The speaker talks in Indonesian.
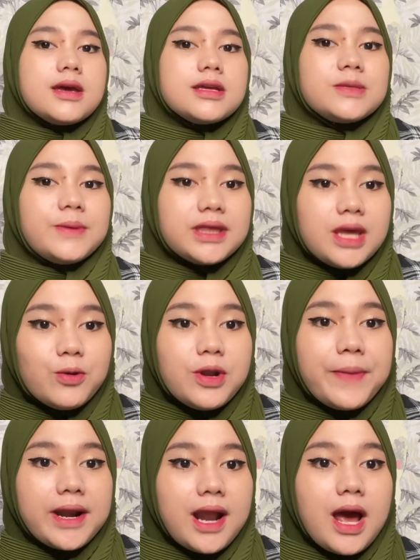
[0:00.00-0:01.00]
Seperti yang udah
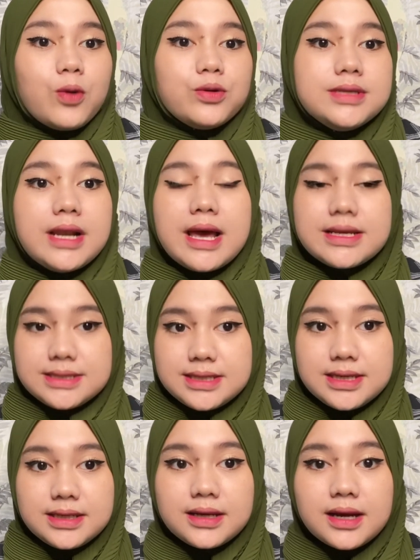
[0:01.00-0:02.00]
pernah aku
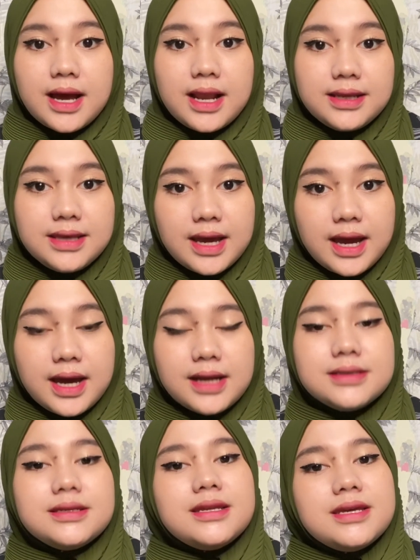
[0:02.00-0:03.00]
jelasin ke
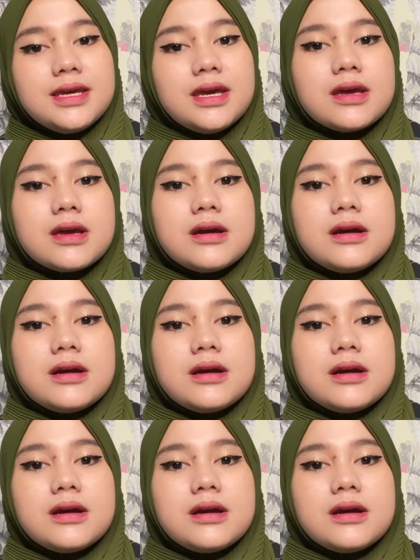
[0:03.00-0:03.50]
kalian, jadi